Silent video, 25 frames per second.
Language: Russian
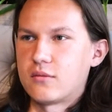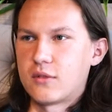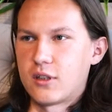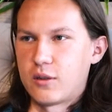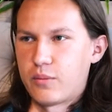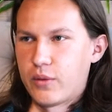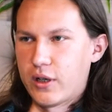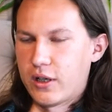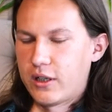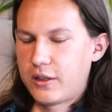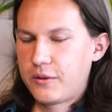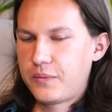
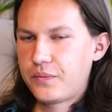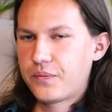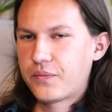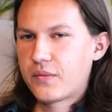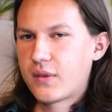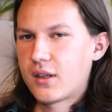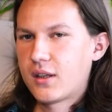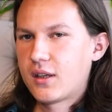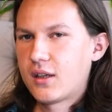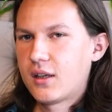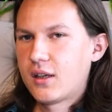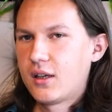нормально.
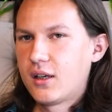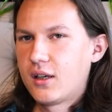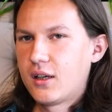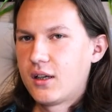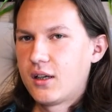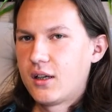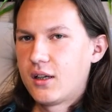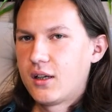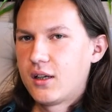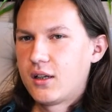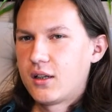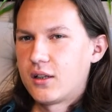
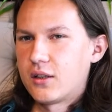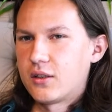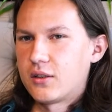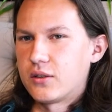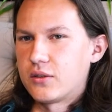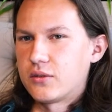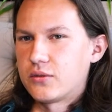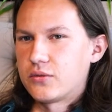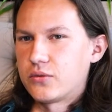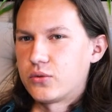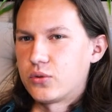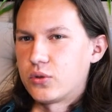
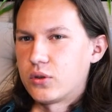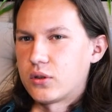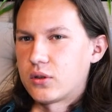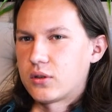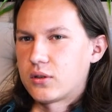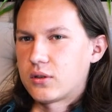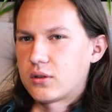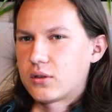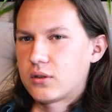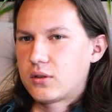Вот.